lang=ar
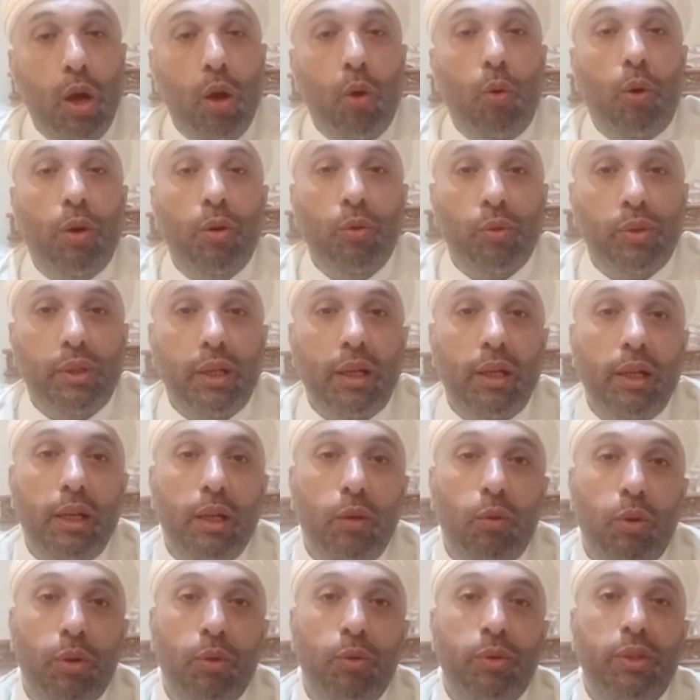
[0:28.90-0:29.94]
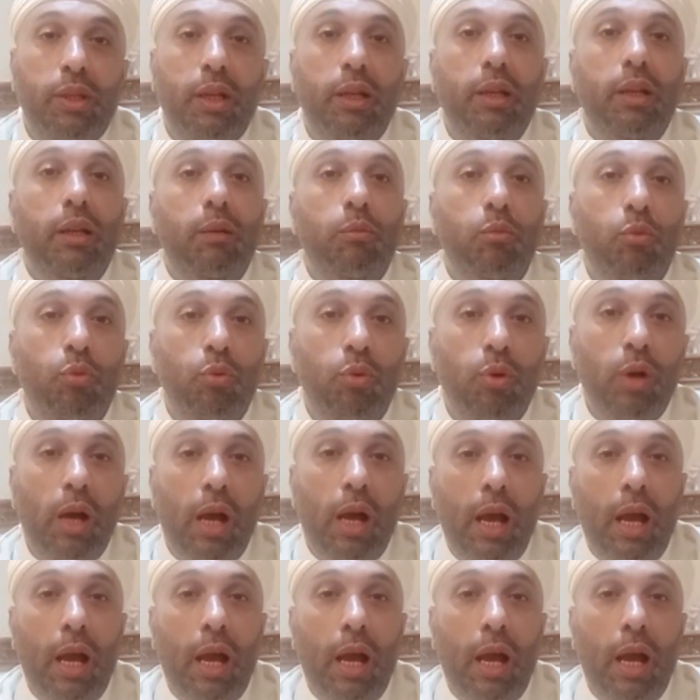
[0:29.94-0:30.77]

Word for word: ونصلي ونسلم